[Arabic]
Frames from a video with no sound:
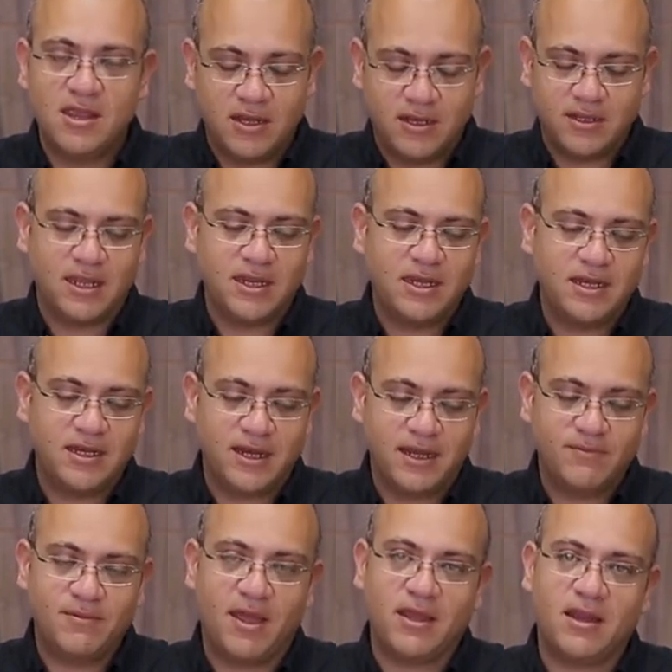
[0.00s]
لتقليل
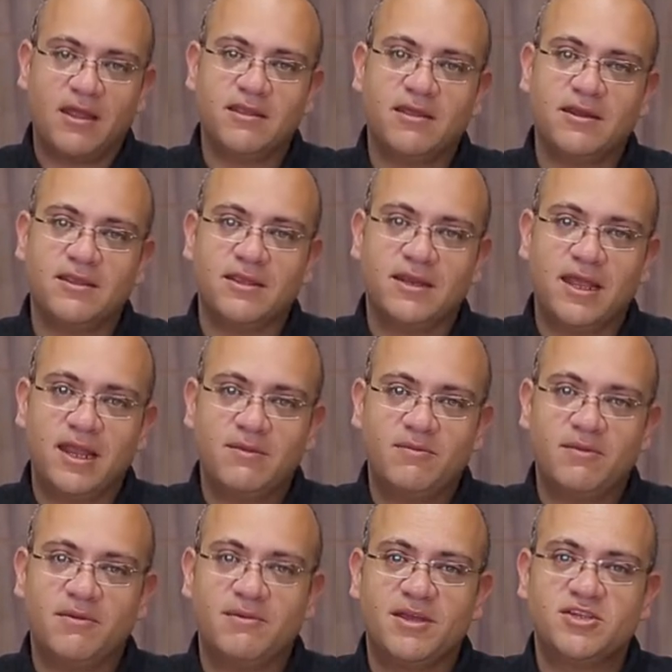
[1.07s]
العبء على عضله القلب
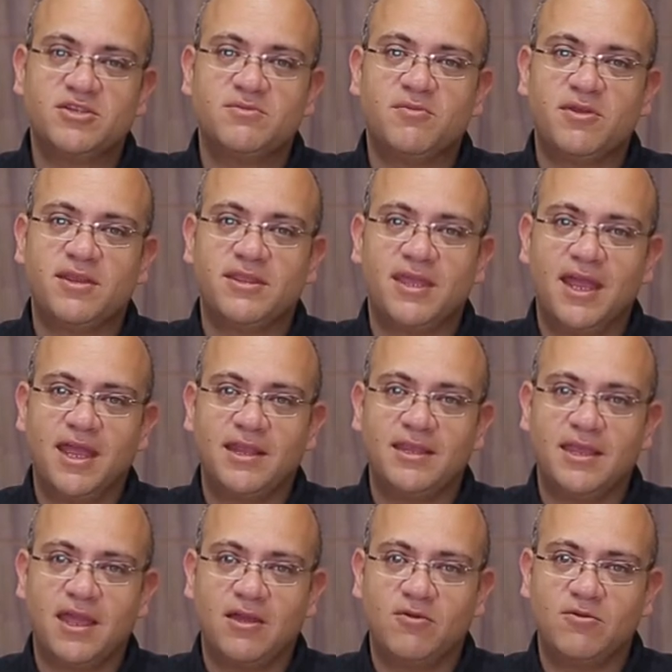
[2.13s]
ما يبقاش المريض قاعد
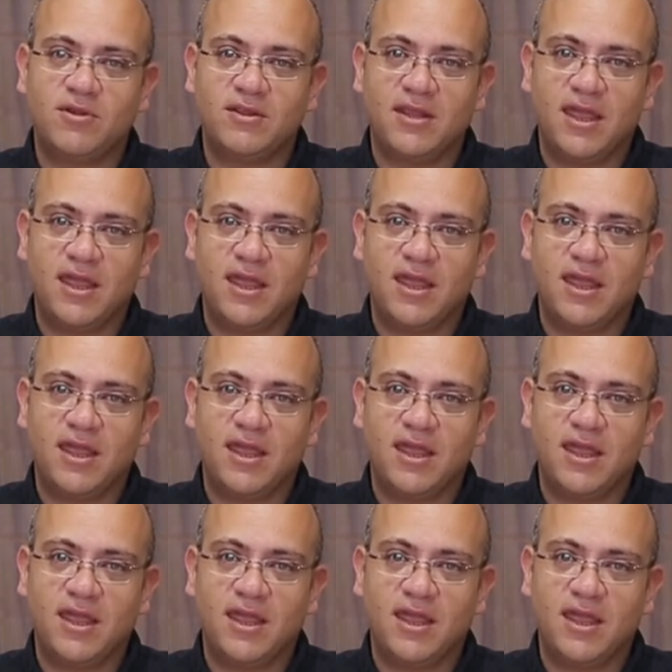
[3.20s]
ياخد